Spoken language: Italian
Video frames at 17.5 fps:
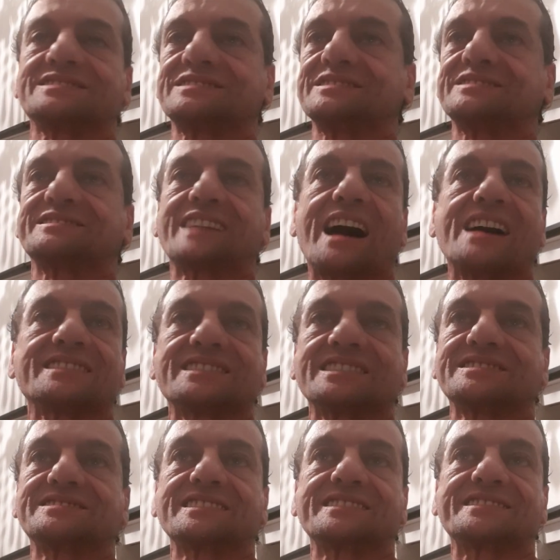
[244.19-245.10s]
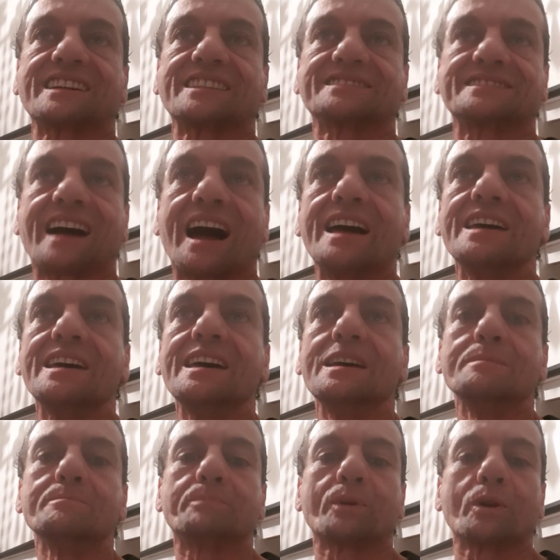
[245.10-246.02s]
60, 70 anni,
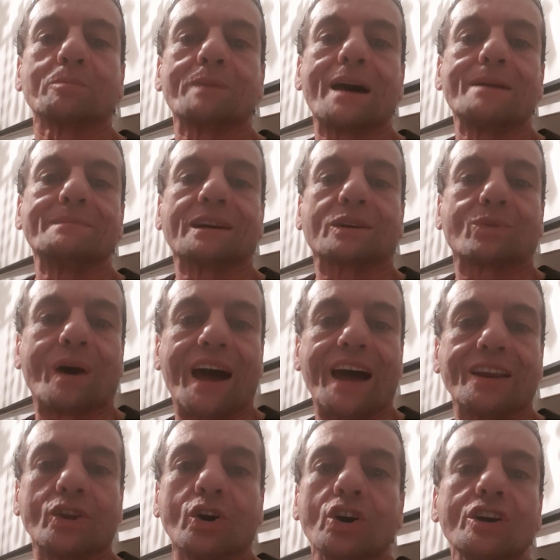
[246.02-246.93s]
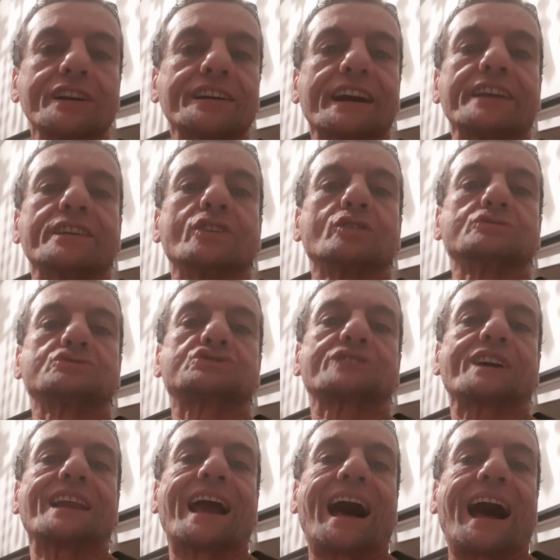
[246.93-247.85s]
il problema è quello che non
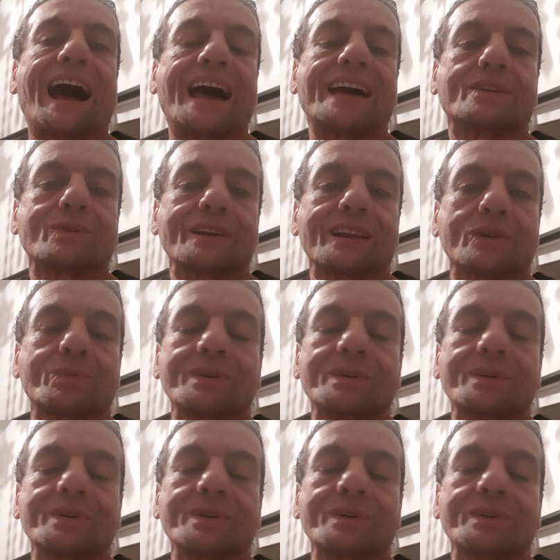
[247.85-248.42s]
ce l'hai quella,